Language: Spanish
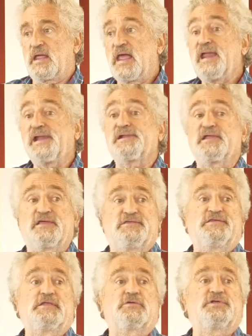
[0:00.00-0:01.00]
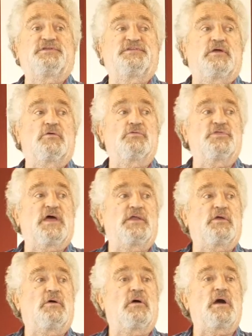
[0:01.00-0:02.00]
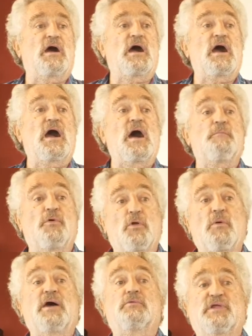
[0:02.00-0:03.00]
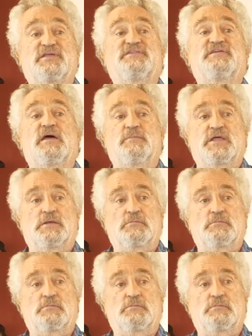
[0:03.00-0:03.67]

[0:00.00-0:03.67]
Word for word: es requisito del secundario aprobar un examen.